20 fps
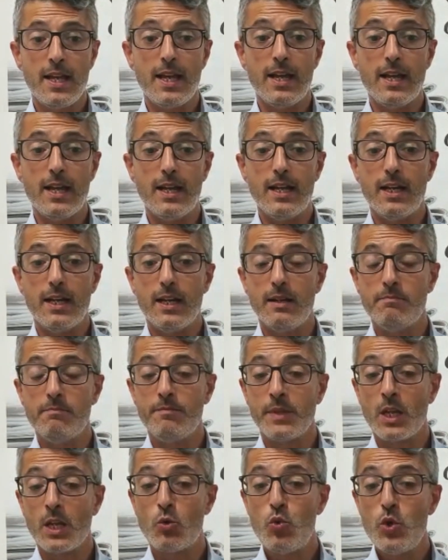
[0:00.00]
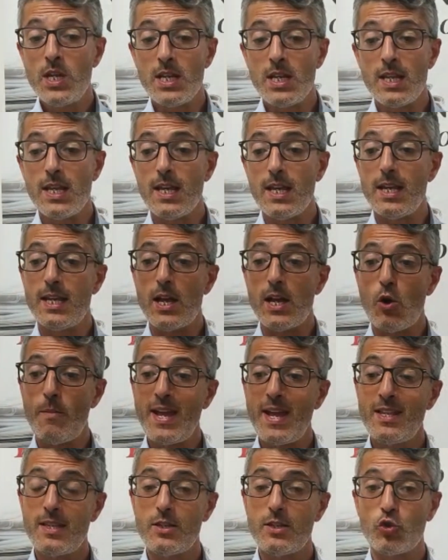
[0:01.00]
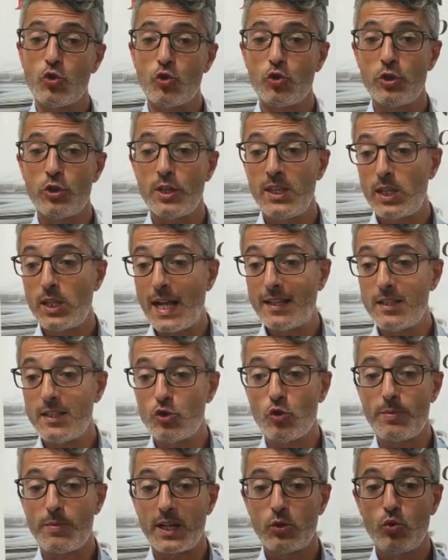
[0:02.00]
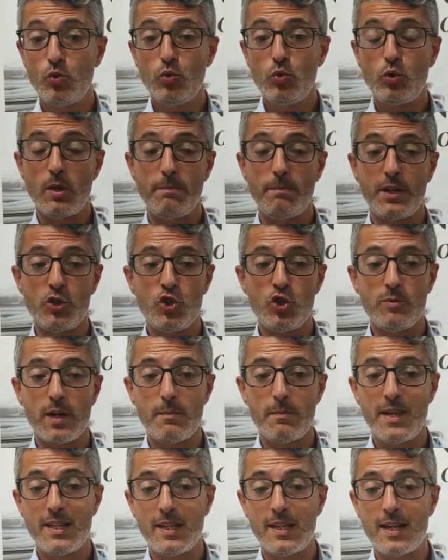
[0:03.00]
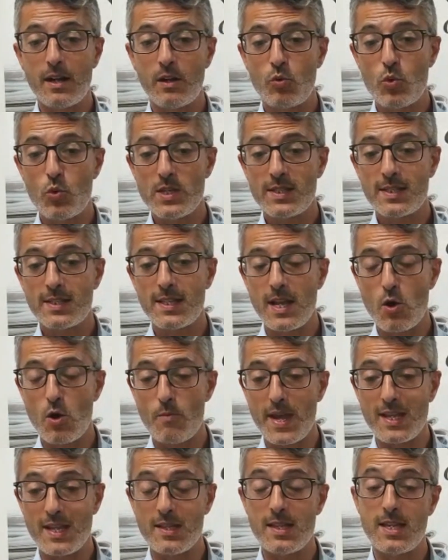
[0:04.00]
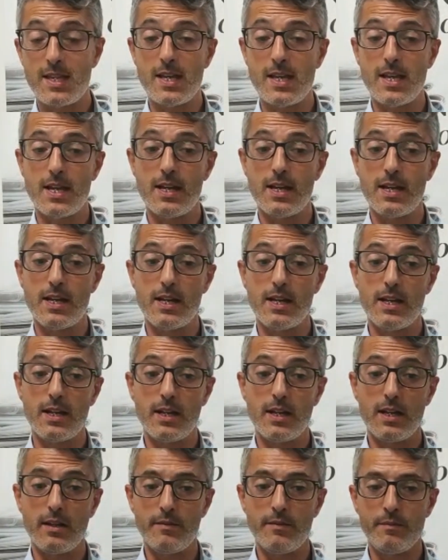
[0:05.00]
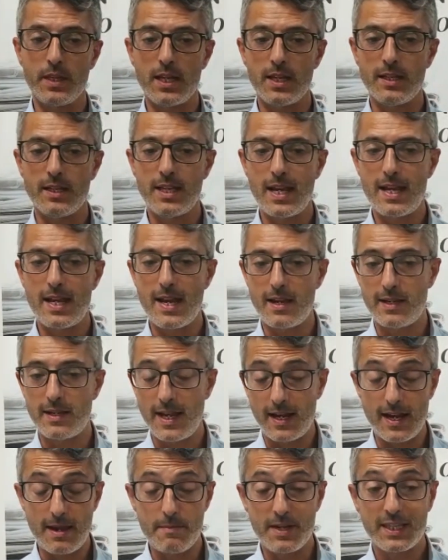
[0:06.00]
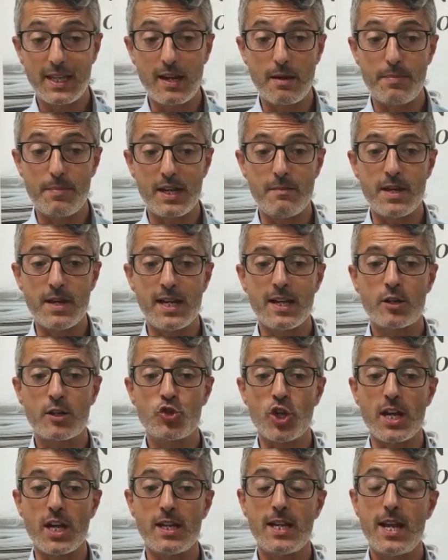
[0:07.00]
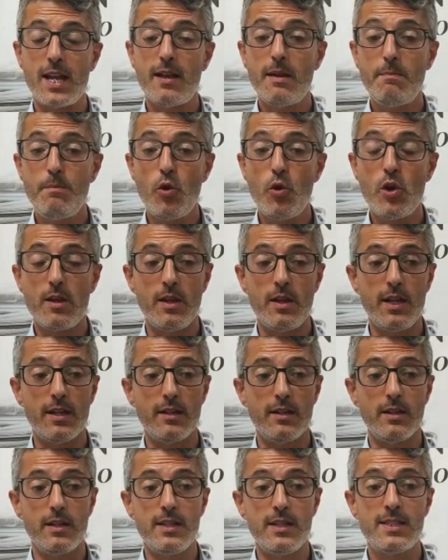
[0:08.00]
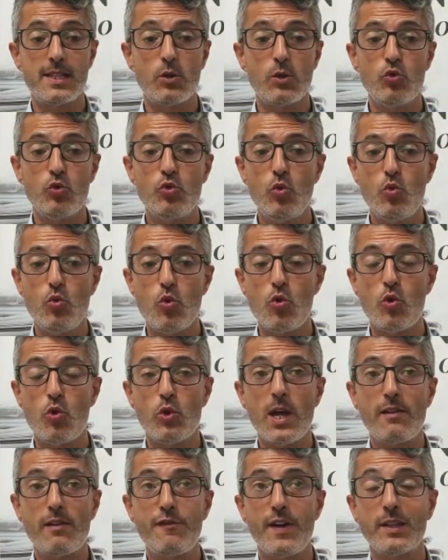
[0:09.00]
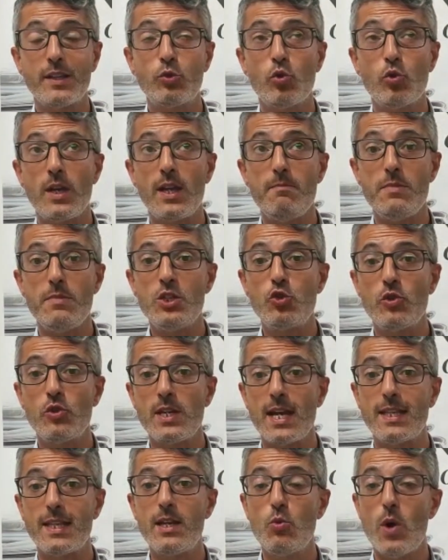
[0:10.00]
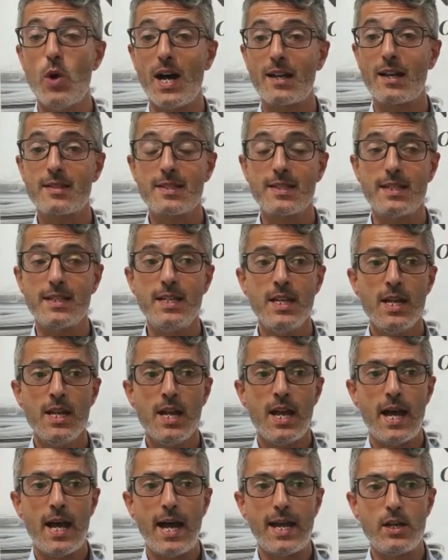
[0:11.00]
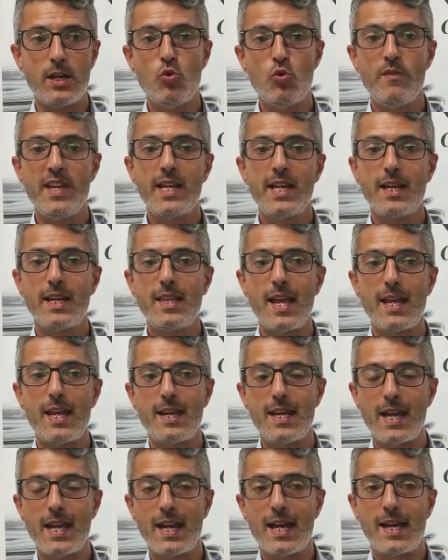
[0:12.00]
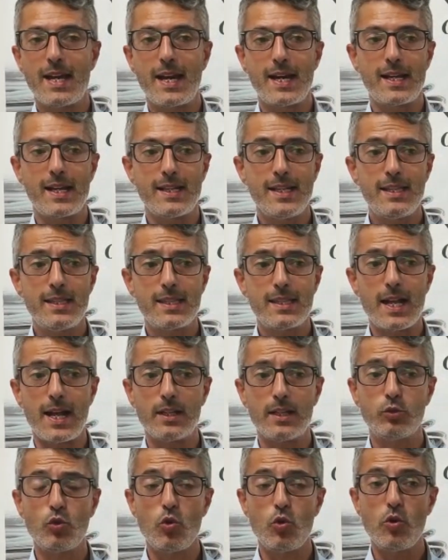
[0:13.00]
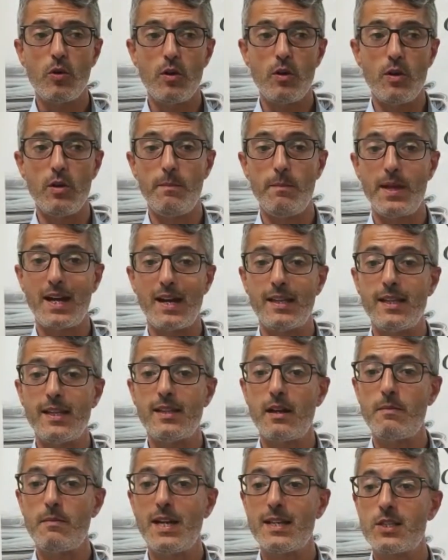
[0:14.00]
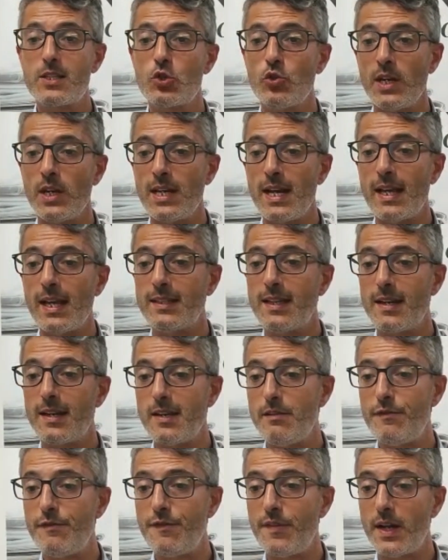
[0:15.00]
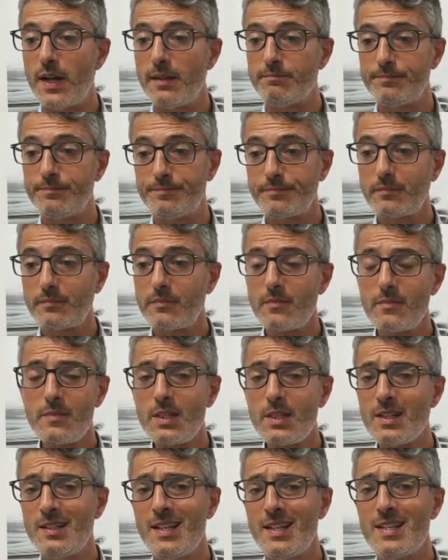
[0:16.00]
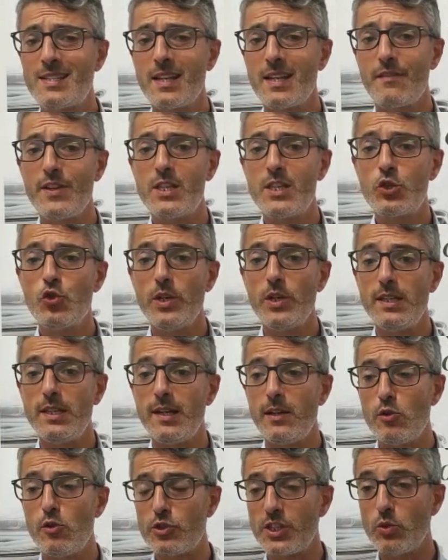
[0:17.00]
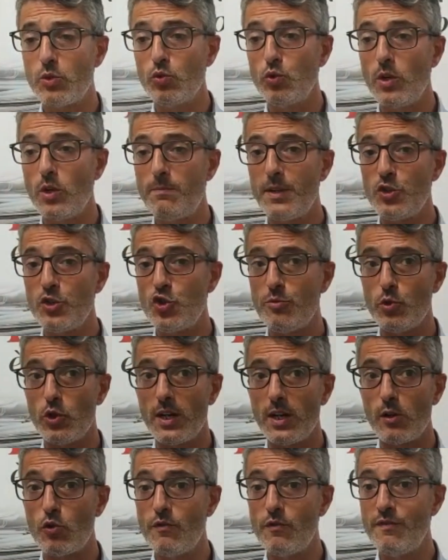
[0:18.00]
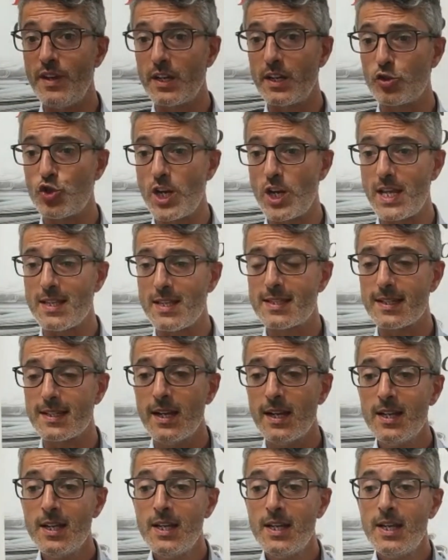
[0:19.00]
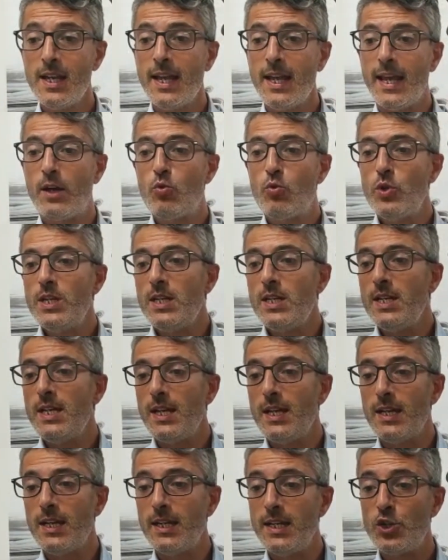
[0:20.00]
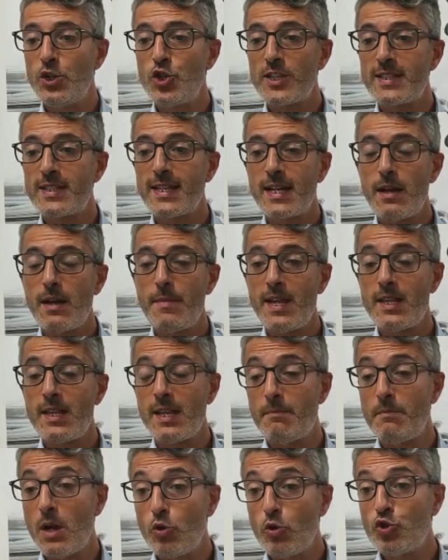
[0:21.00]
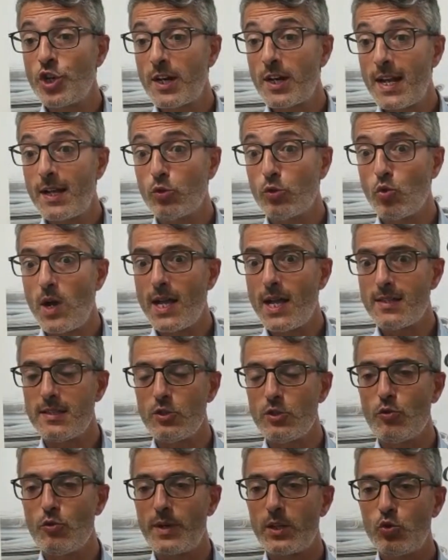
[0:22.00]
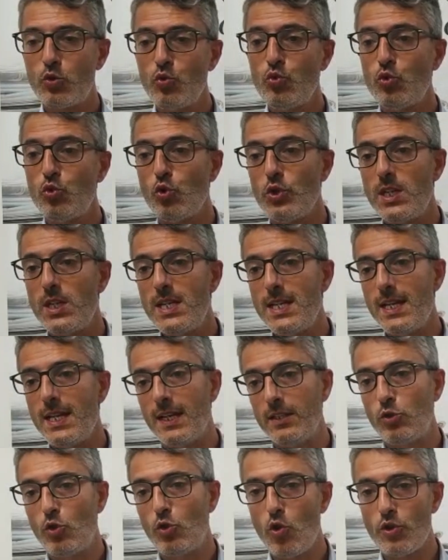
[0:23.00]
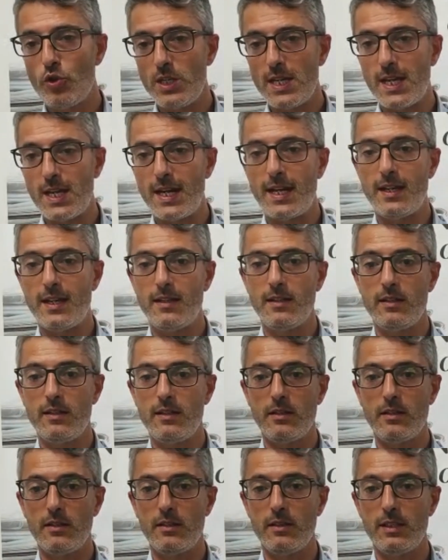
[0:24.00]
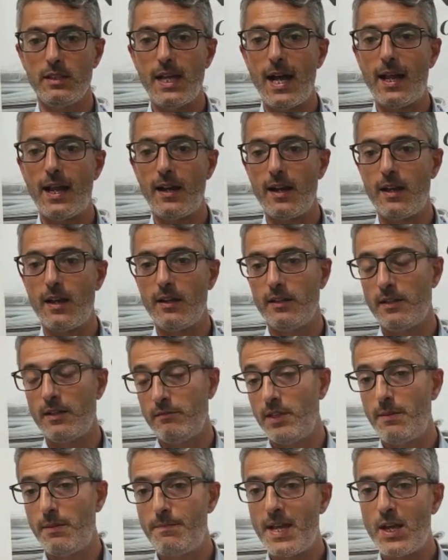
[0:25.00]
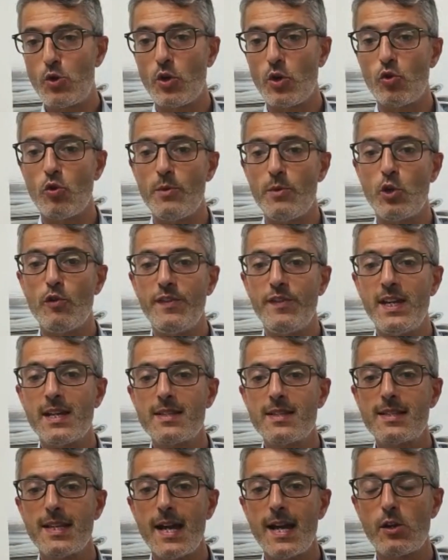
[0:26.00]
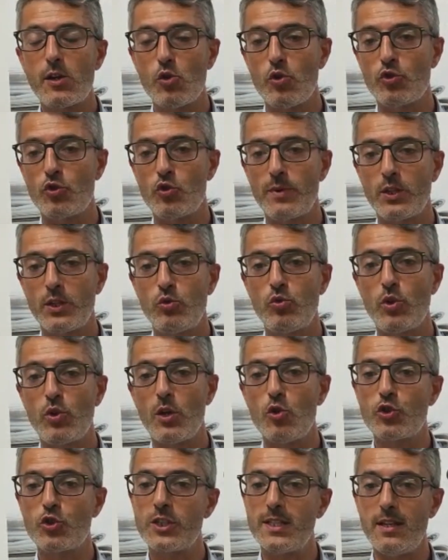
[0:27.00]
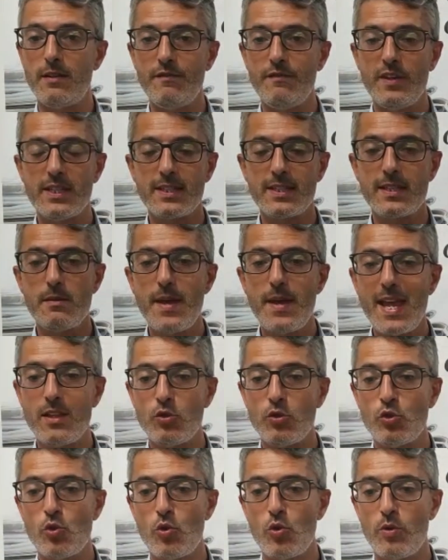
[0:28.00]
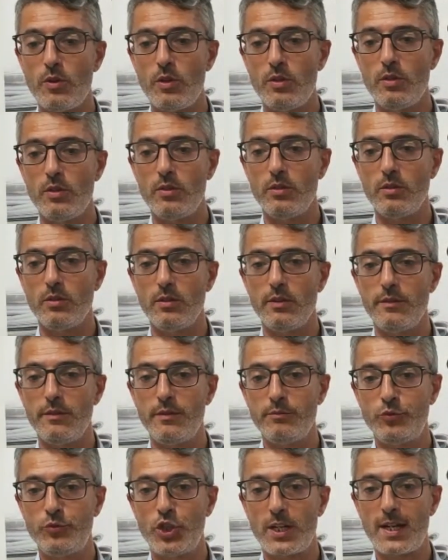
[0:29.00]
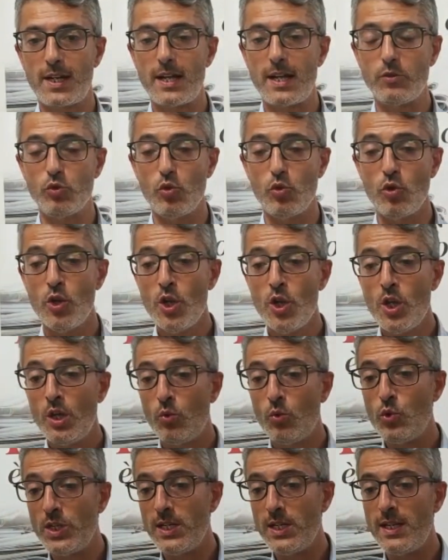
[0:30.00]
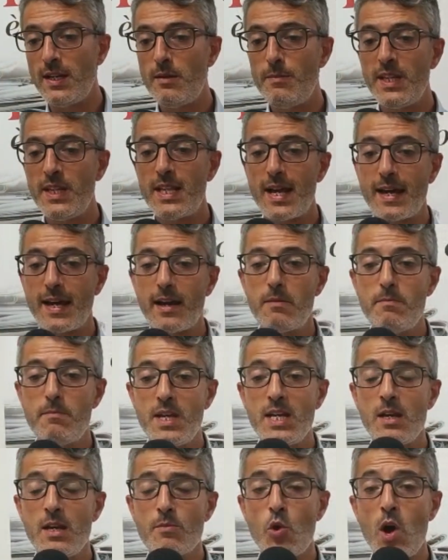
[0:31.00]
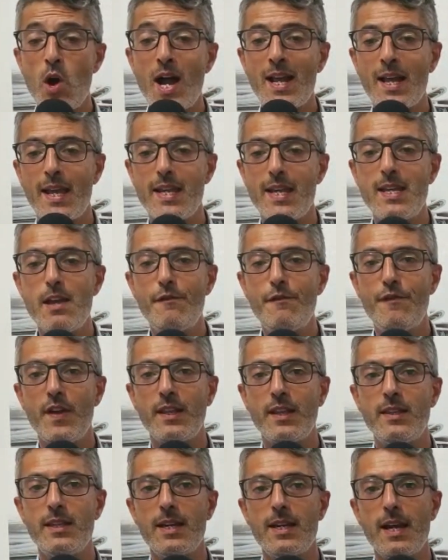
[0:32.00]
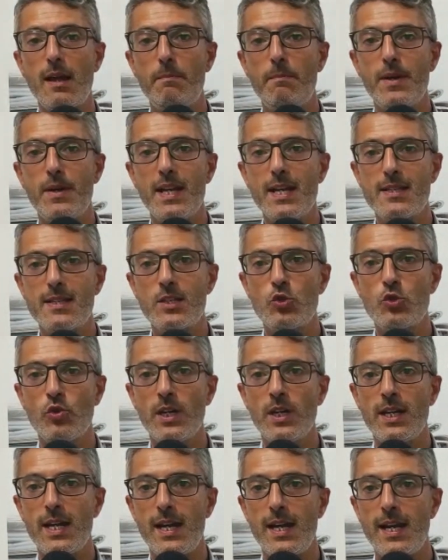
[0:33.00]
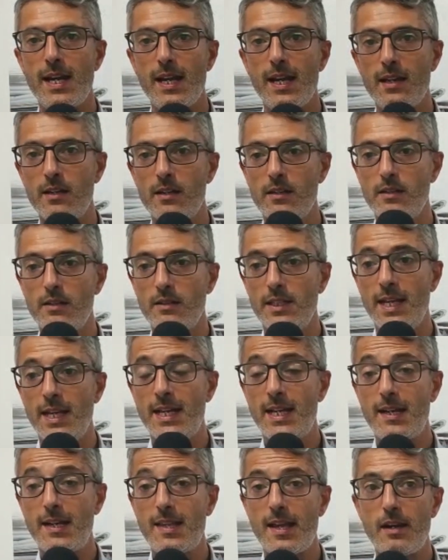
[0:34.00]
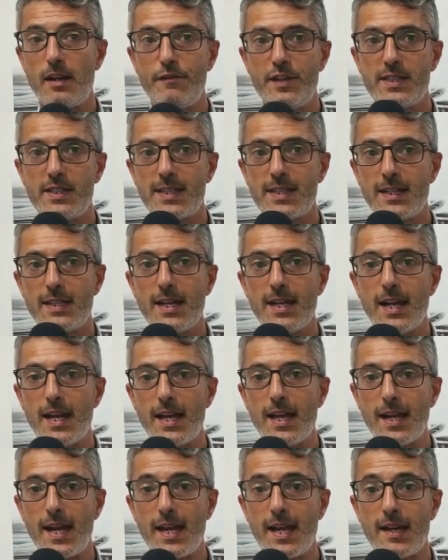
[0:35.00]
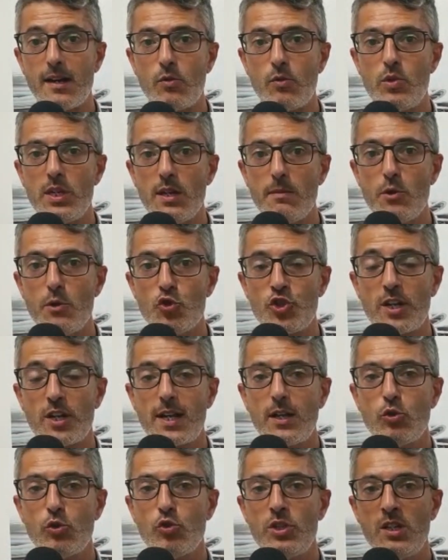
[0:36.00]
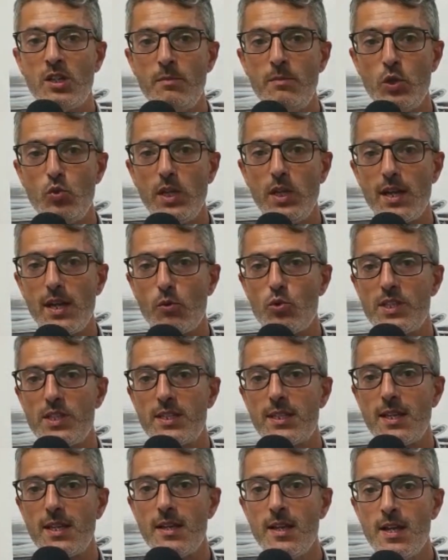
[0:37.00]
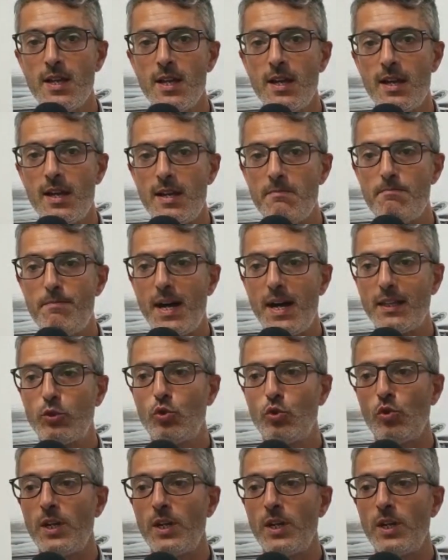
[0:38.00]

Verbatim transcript: Ehm, quindi gli aumenti sono dettati soprattutto e principalmente da questi aumenti ehm, delle, delle materie prime energetiche e poi in secondo luogo dal fatto che bisogna adeguarsi ai nuovi criteri che l'area ha dettato per la determinazione della tariffa del servizio idrico secondo il principio della convergenza e quindi eh, necessariamente abbiamo cercato anzi soprattutto di eh, togliere eh, dal, dal, piano economico finanziario soprattutto i costi di investimento eh, cercando quindi di limitare al minimo anche gli effetti dell'applicazione delle, eh, dei criteri fissati dall'ARERA quindi abbiamo cercato di diminuire l'impatto